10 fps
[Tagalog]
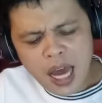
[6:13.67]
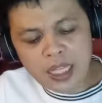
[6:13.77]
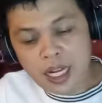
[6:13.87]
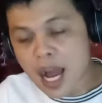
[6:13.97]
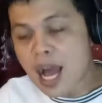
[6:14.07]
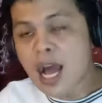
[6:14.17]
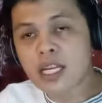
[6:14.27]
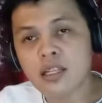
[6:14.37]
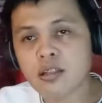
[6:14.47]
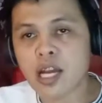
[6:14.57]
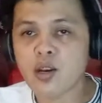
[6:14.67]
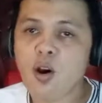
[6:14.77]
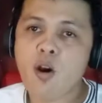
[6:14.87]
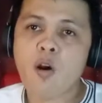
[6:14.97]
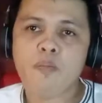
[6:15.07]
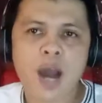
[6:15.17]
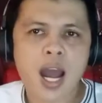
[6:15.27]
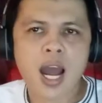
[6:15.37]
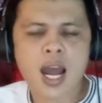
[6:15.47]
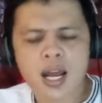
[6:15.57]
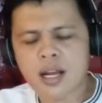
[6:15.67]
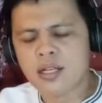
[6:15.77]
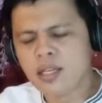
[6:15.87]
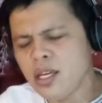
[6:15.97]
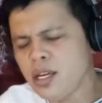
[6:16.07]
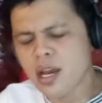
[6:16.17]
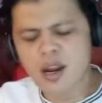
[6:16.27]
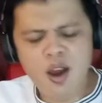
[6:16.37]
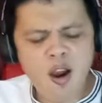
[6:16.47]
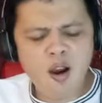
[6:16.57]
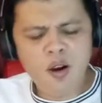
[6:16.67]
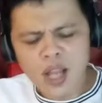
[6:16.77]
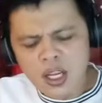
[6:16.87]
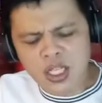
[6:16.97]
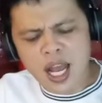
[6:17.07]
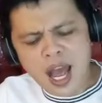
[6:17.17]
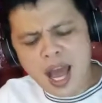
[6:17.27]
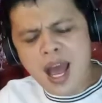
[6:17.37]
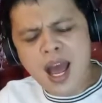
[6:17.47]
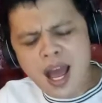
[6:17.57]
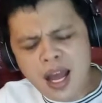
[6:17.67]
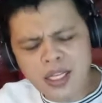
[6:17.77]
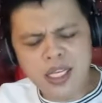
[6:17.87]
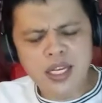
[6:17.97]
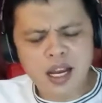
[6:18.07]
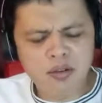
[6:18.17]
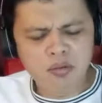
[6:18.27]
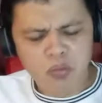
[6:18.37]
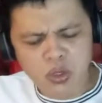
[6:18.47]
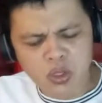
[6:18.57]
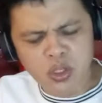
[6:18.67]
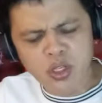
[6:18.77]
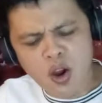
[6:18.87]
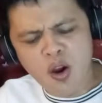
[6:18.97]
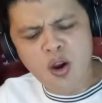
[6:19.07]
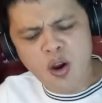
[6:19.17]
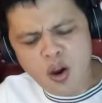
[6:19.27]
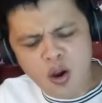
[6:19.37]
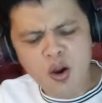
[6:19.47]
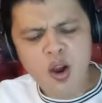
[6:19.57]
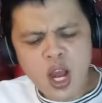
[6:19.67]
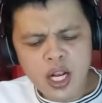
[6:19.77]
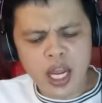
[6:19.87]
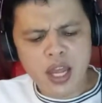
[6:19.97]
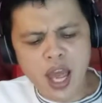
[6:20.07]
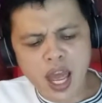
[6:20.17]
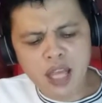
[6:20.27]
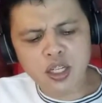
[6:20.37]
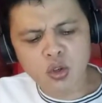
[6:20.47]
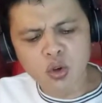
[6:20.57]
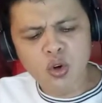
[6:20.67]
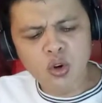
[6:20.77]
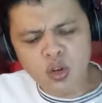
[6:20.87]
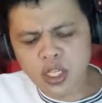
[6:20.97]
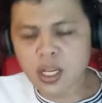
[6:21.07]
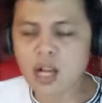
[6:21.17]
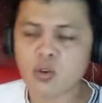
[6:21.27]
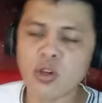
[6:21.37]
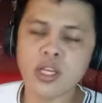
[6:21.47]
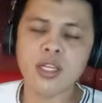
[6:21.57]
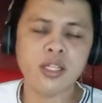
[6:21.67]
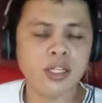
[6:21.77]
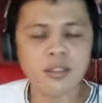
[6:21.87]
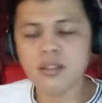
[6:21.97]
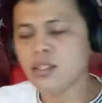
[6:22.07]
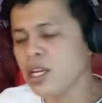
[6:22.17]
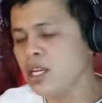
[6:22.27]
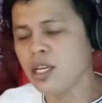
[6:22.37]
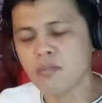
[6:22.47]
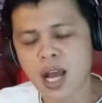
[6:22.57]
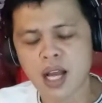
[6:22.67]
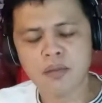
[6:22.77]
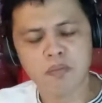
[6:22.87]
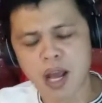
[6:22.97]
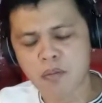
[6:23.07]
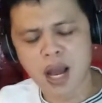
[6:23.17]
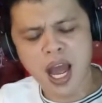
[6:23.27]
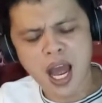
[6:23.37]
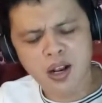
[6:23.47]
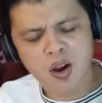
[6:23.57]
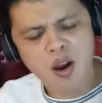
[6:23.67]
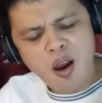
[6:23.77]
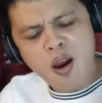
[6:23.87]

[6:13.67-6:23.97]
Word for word: At kahit ano pa ang ialo sa akin ang mundo Kay Jesus ako'y hindi magbabago